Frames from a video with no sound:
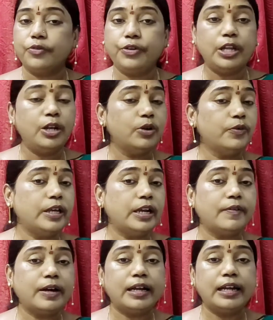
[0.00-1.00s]
విల్లు
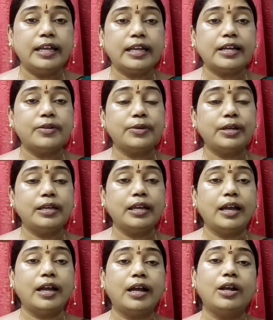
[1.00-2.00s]
విరవాలేక
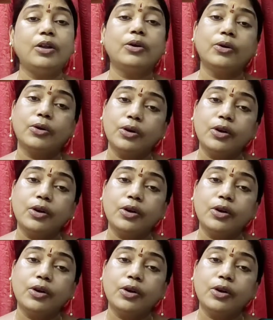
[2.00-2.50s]
ఉయ్యాలో